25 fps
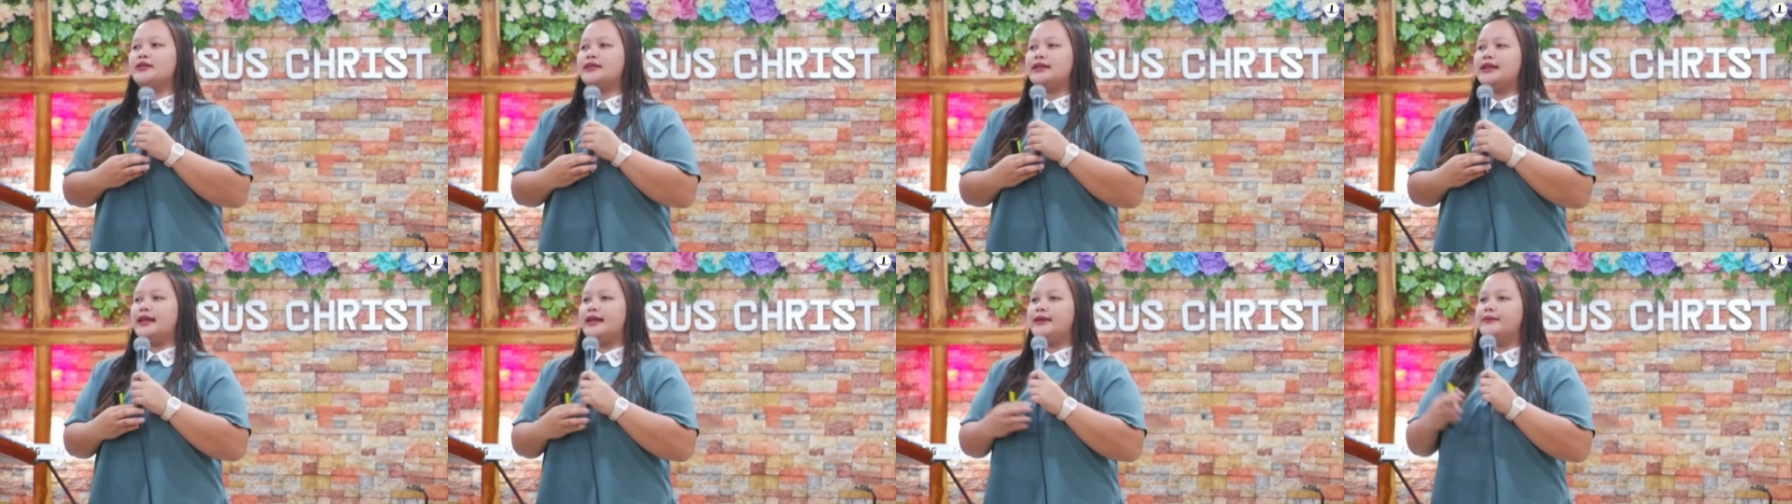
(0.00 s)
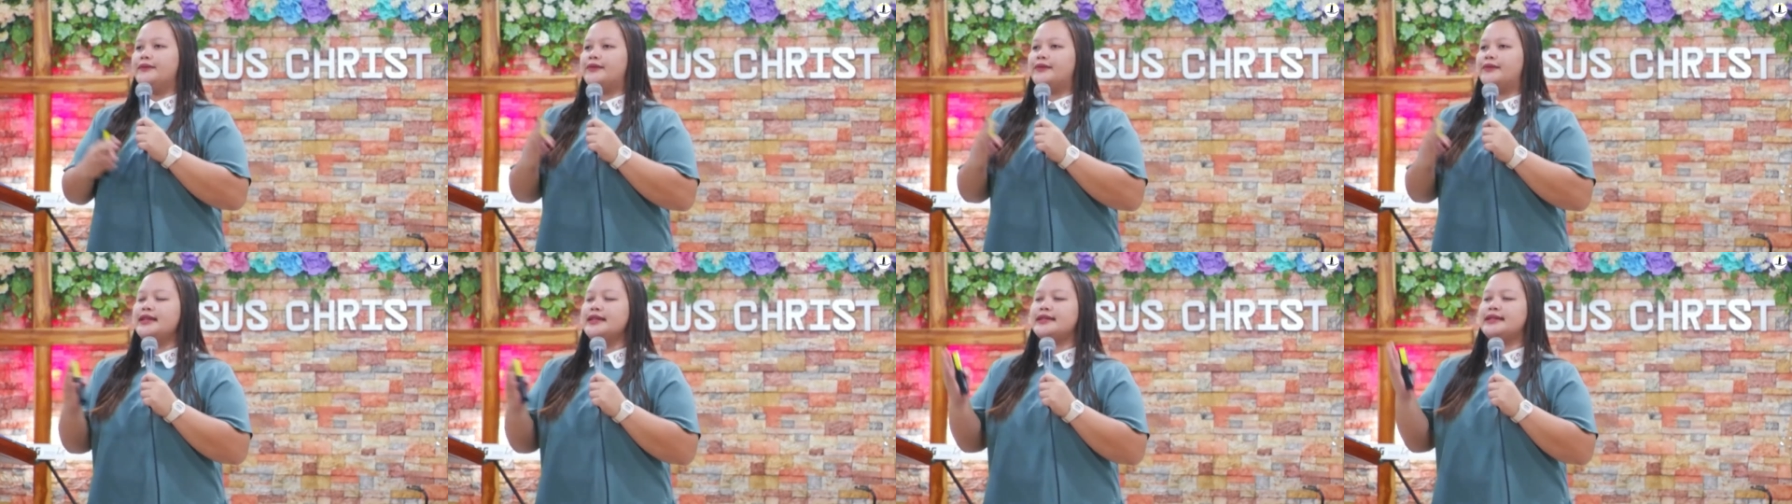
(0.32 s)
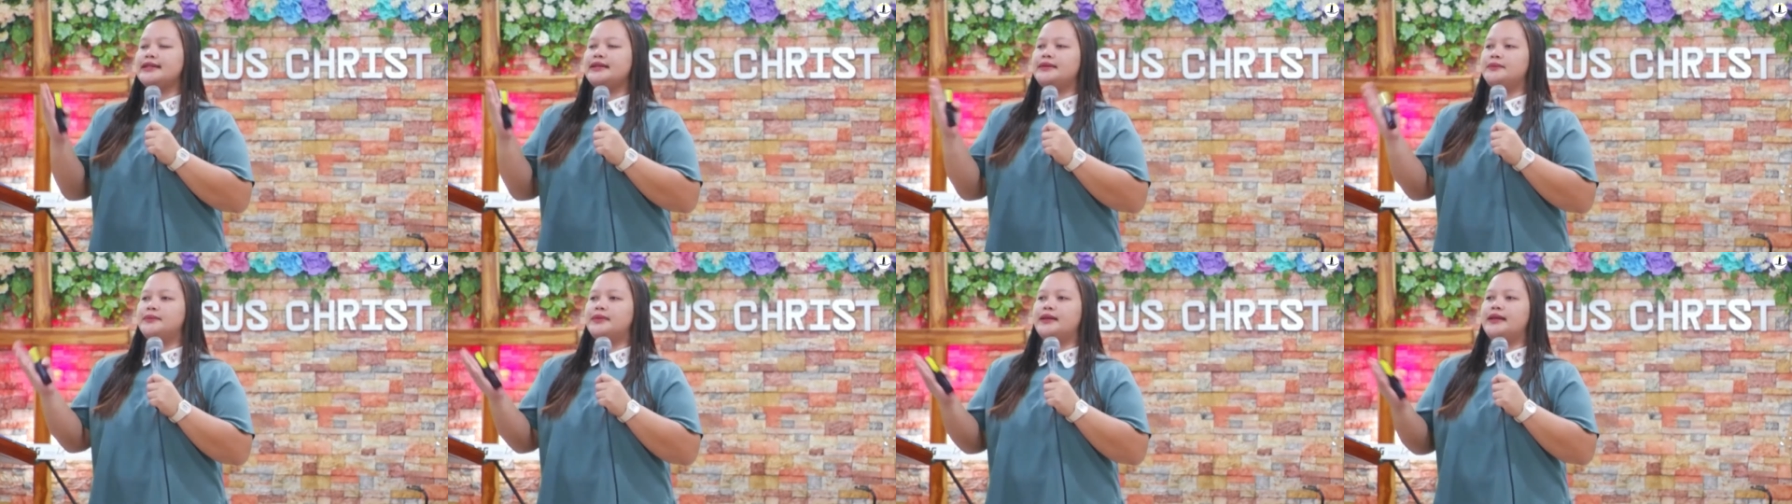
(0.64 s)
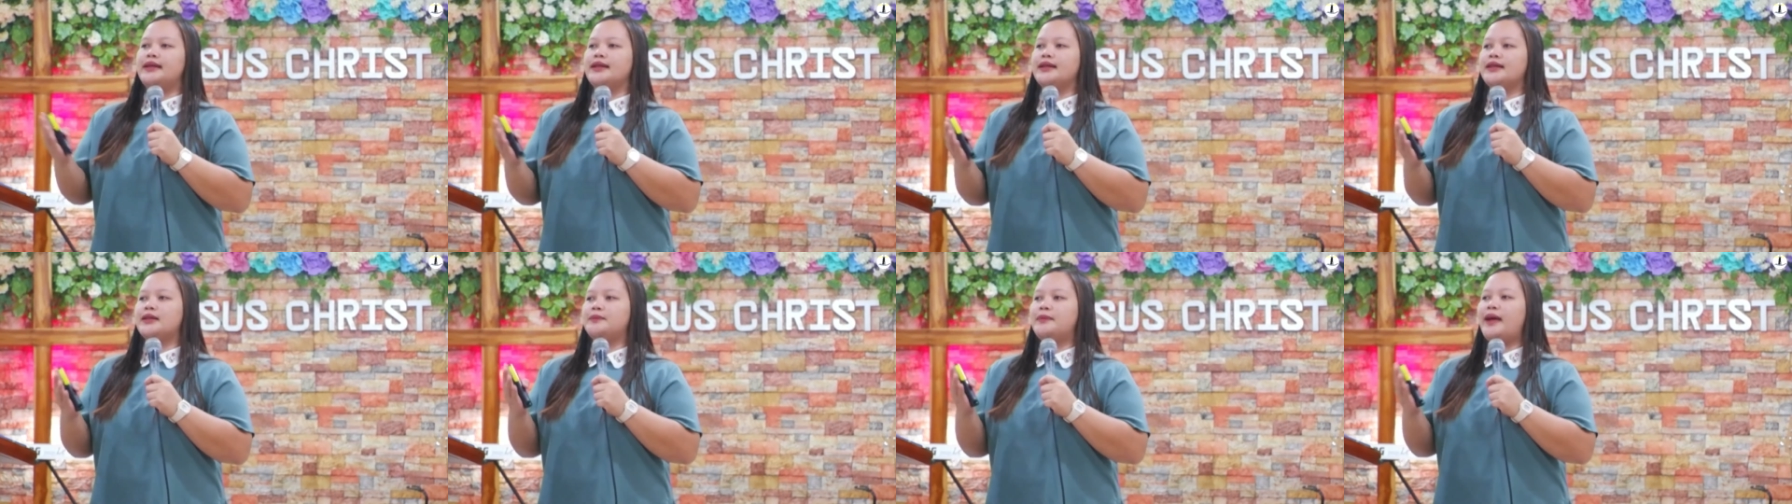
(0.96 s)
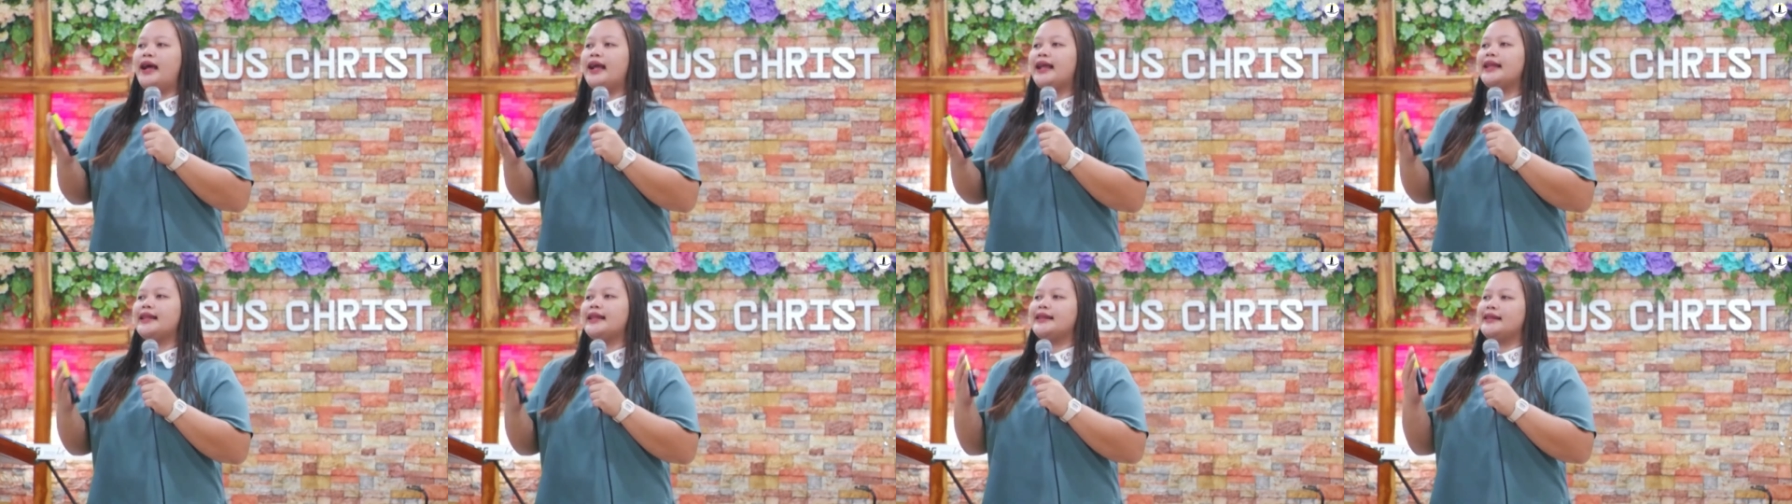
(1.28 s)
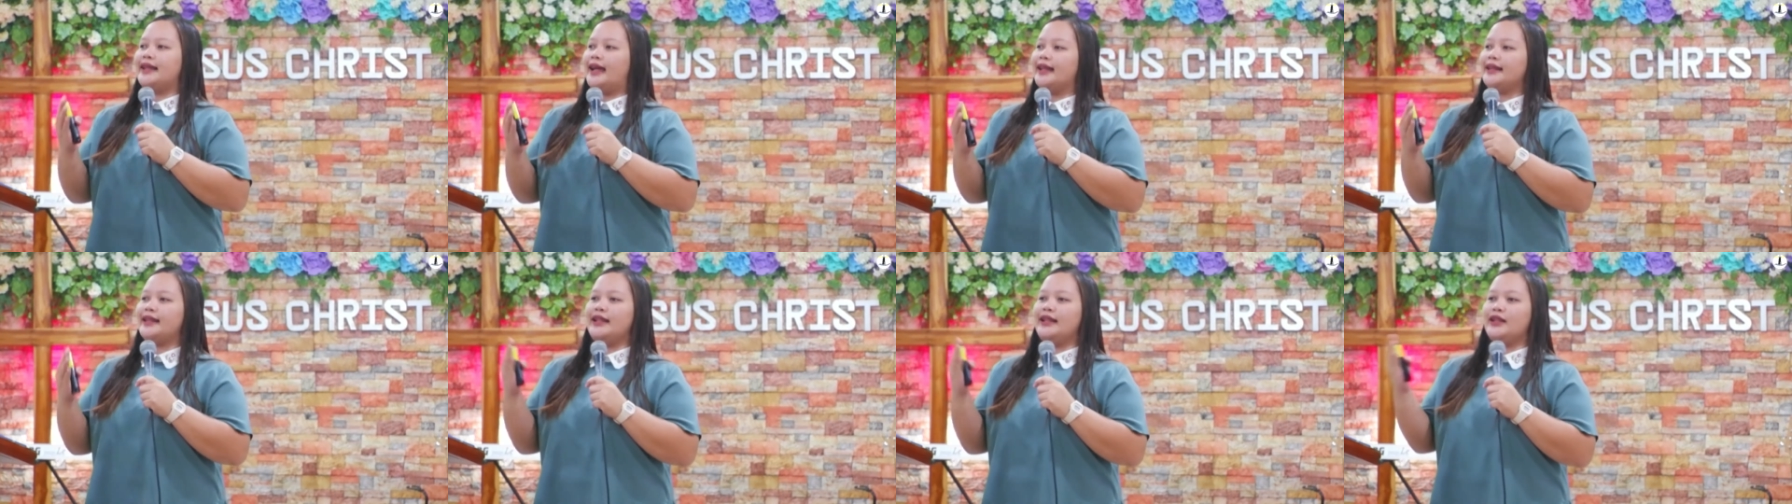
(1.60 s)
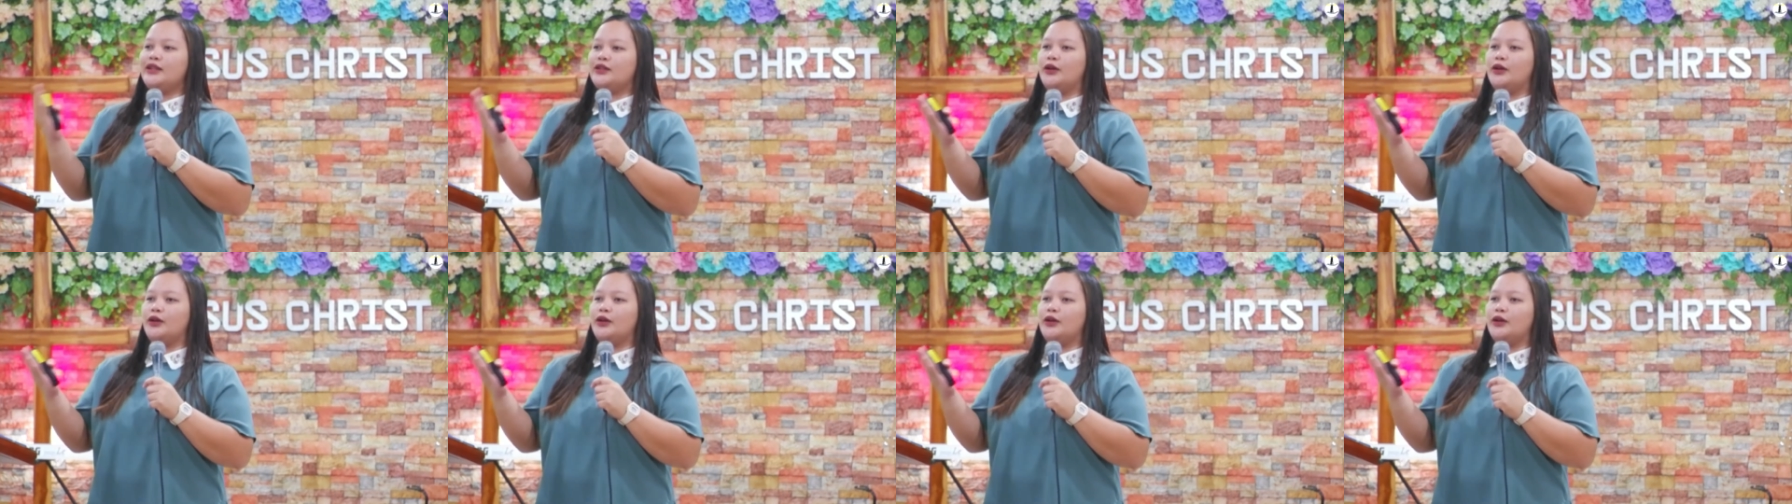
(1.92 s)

ng virgin birth, bakit natin